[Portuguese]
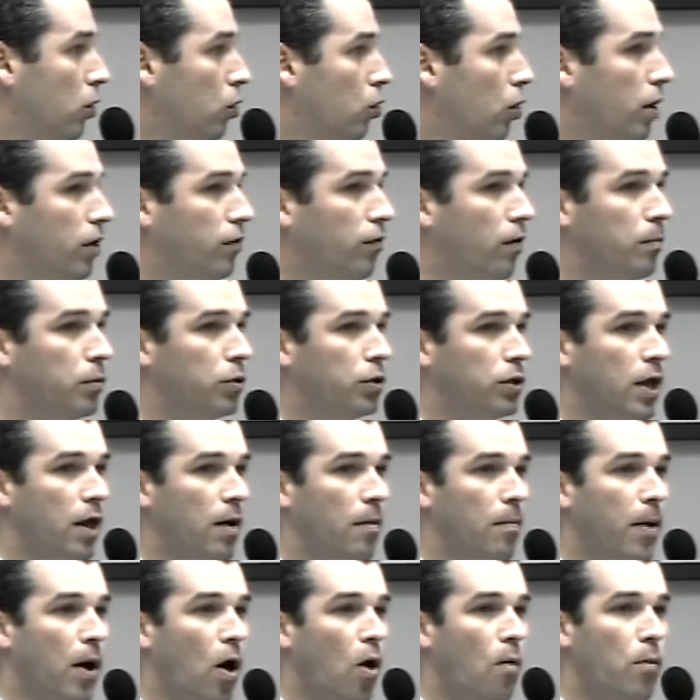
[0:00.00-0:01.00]
Nós vamos
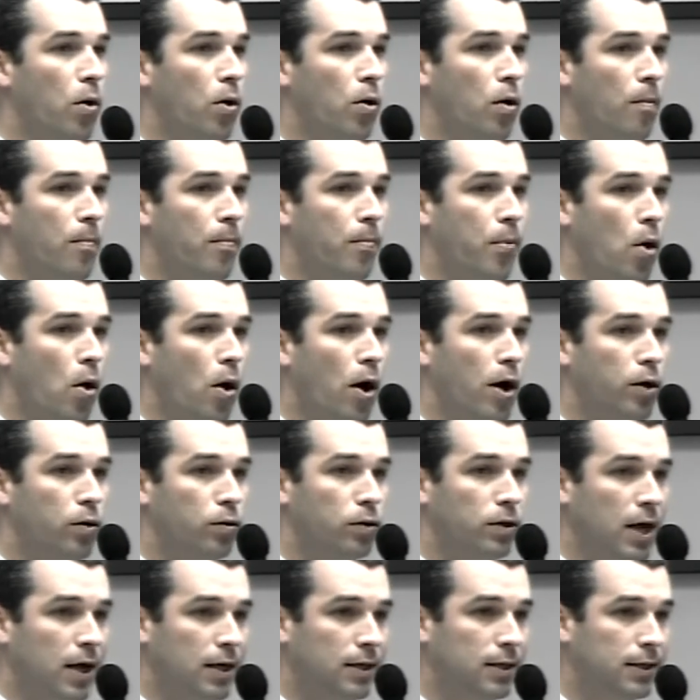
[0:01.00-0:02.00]
quebrar o
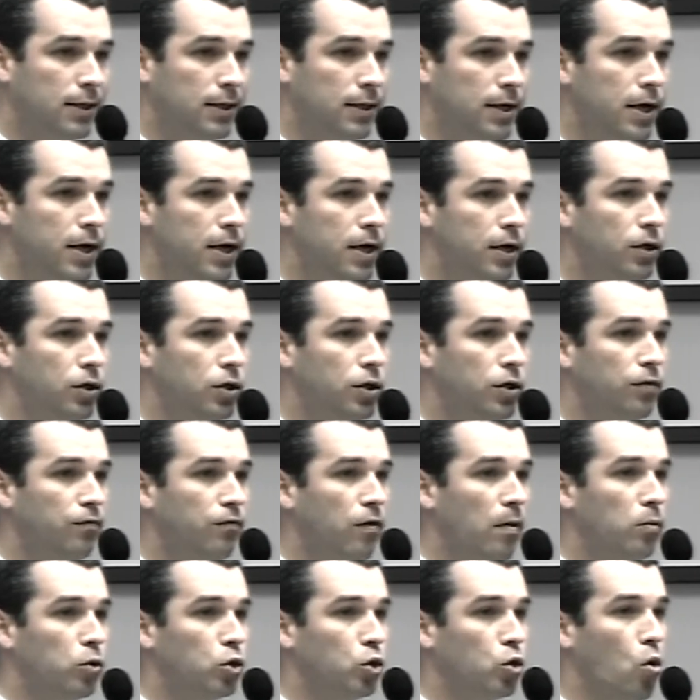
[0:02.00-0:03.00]
monopólio da City,
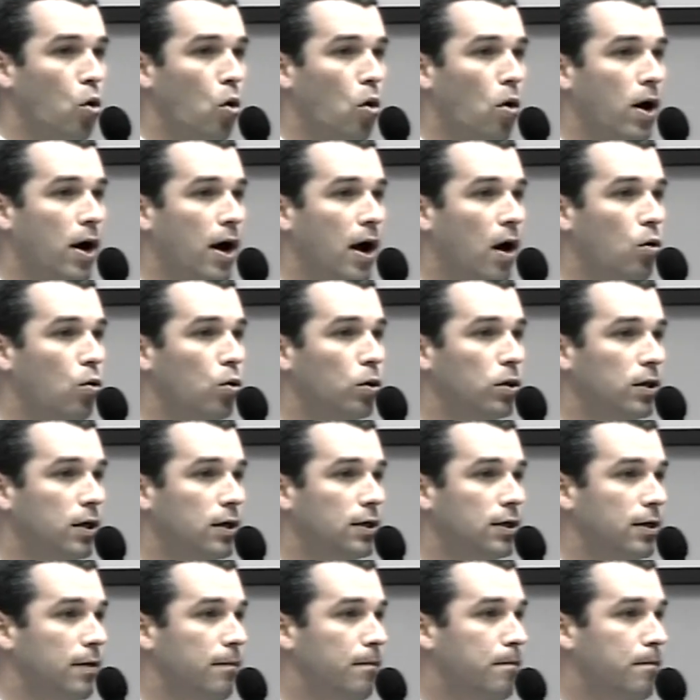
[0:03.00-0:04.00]
vamos colocar outras